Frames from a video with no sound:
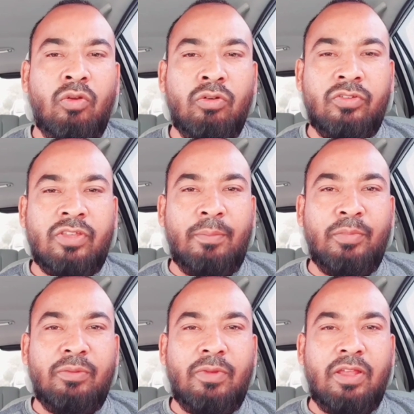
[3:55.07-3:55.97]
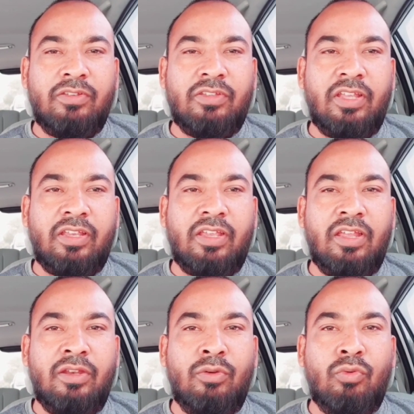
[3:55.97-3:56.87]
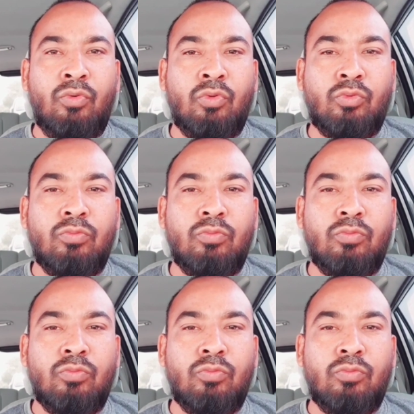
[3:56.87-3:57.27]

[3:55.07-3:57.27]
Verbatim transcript: দুই মাসের ভিজিট ভিসা হয় এক